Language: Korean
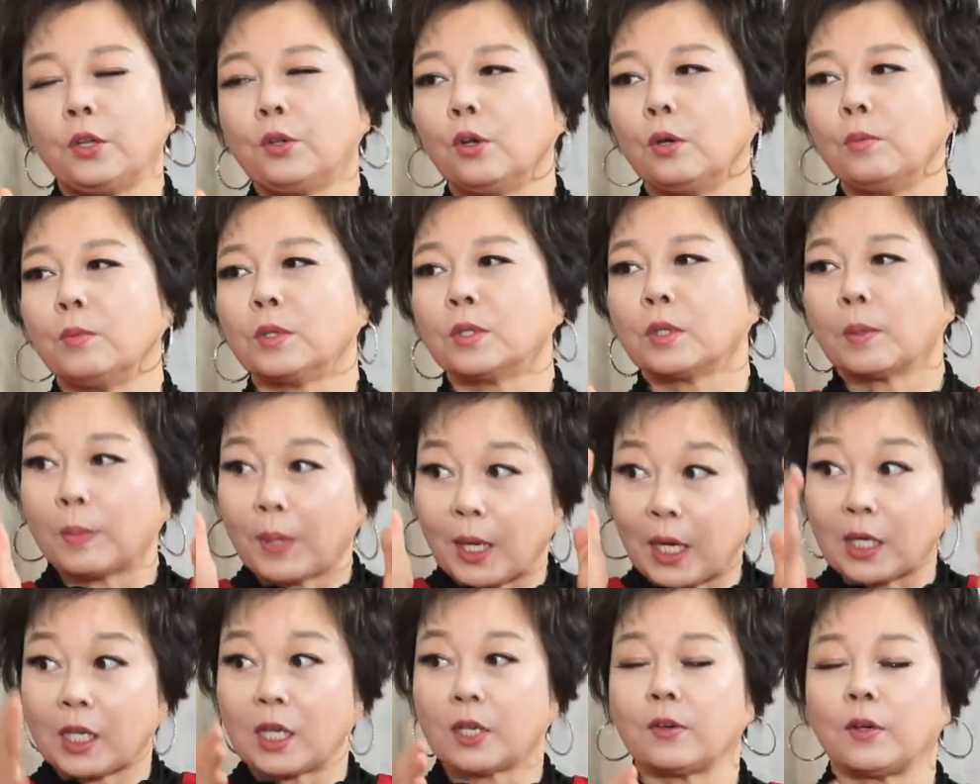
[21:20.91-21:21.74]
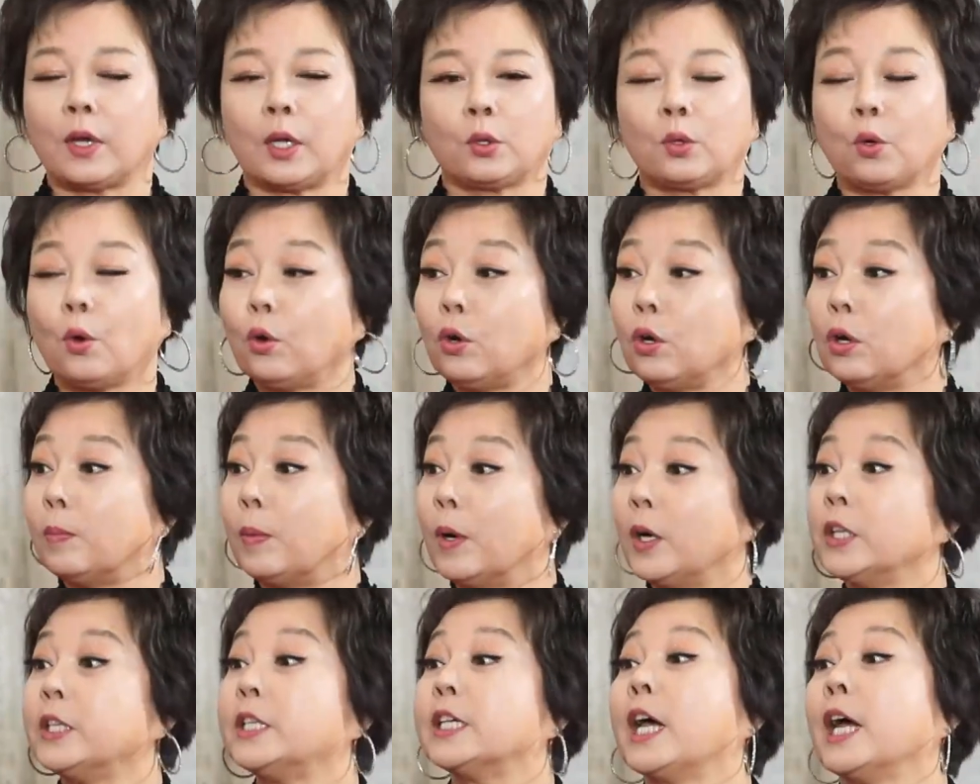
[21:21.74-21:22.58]
놀면서 바뀐 거야. 돈을
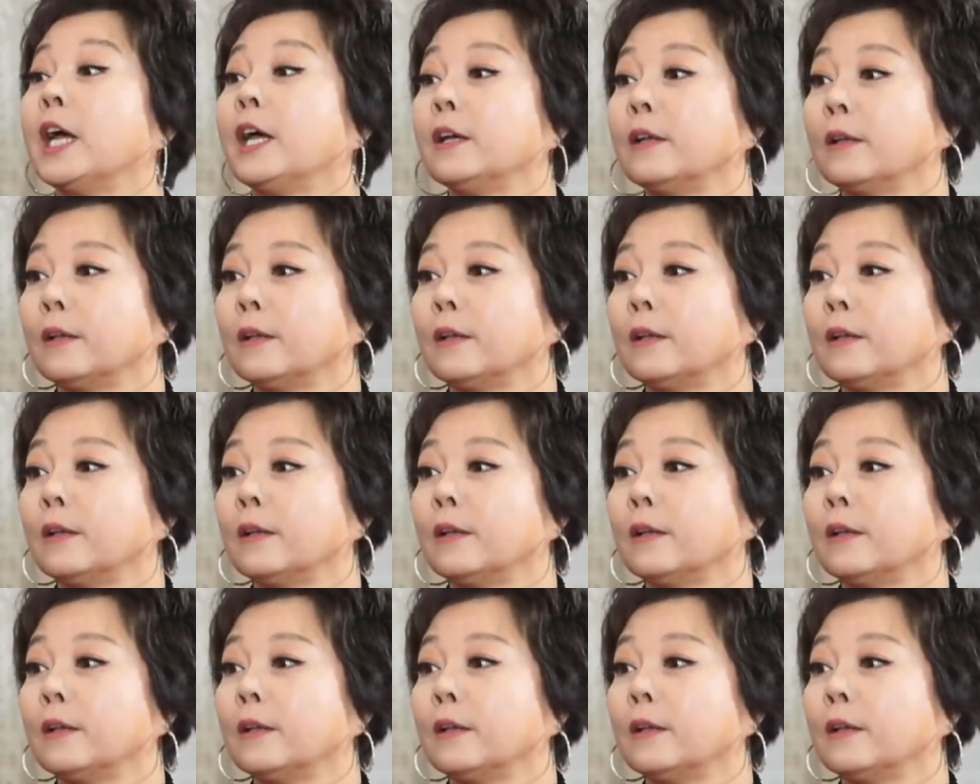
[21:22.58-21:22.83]
벌자.